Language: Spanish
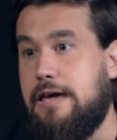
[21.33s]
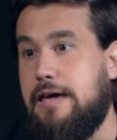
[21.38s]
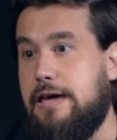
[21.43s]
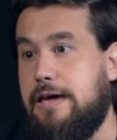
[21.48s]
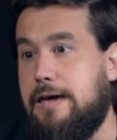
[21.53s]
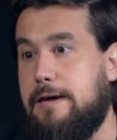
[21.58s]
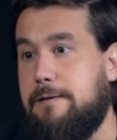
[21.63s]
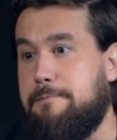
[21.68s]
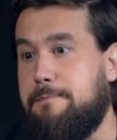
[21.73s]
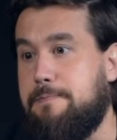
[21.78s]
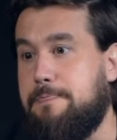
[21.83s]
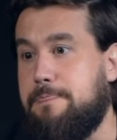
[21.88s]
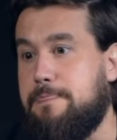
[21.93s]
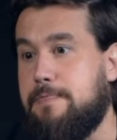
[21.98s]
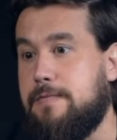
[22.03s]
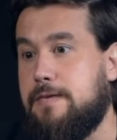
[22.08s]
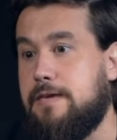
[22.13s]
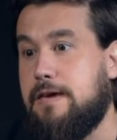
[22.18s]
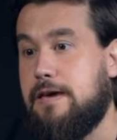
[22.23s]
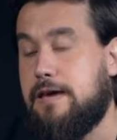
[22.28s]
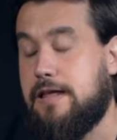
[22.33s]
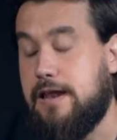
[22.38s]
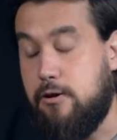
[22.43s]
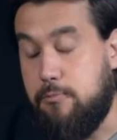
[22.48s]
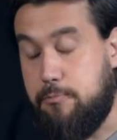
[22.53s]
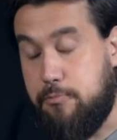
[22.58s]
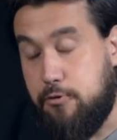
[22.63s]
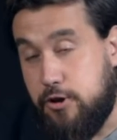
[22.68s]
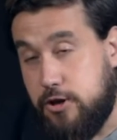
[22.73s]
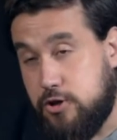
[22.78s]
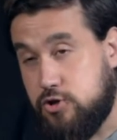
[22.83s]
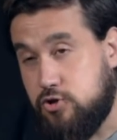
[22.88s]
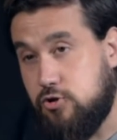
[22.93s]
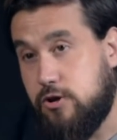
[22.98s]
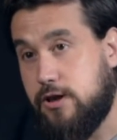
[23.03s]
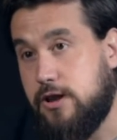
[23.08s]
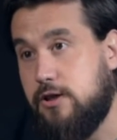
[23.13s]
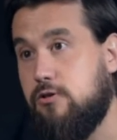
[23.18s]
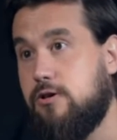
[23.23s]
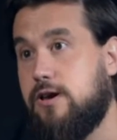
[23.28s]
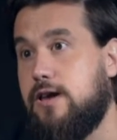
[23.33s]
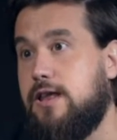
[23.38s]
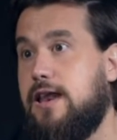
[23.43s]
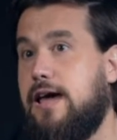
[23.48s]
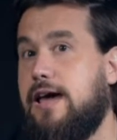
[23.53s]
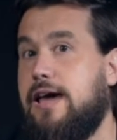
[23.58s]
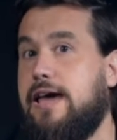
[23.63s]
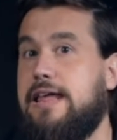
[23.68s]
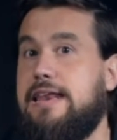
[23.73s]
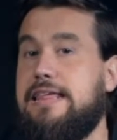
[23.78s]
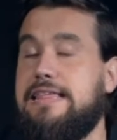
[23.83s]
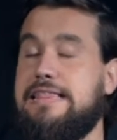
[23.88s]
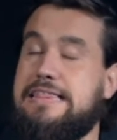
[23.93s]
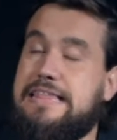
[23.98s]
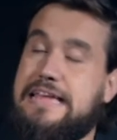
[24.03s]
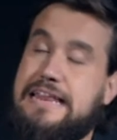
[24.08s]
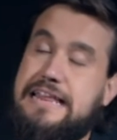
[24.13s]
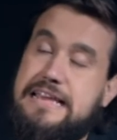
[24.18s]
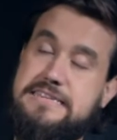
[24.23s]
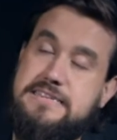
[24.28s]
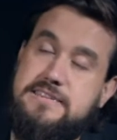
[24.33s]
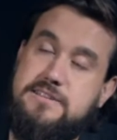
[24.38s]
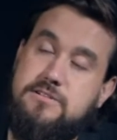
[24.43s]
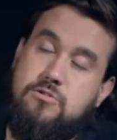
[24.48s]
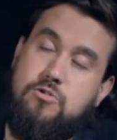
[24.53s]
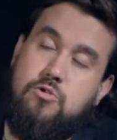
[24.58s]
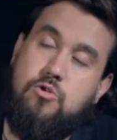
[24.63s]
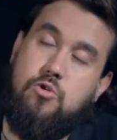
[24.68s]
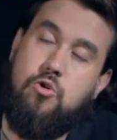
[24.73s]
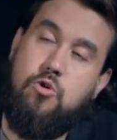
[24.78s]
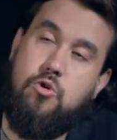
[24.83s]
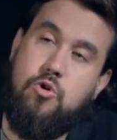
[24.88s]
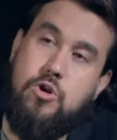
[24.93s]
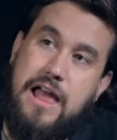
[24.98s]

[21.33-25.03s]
Em, claro, por eso creo que el interés o,